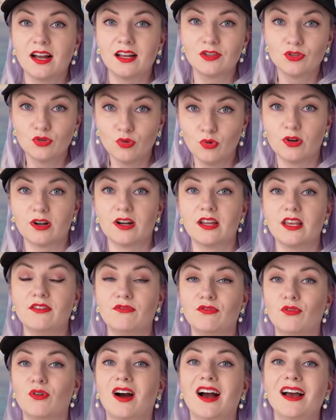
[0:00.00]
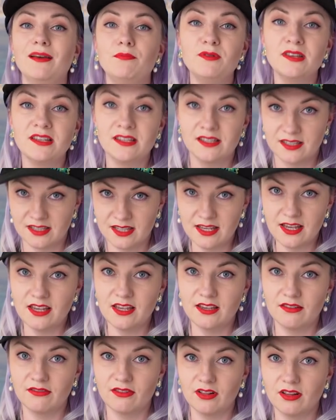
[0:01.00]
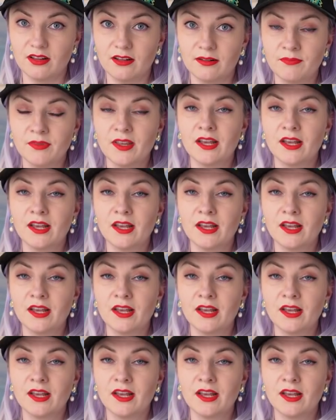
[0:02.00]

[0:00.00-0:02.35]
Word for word: которая его обесценивала,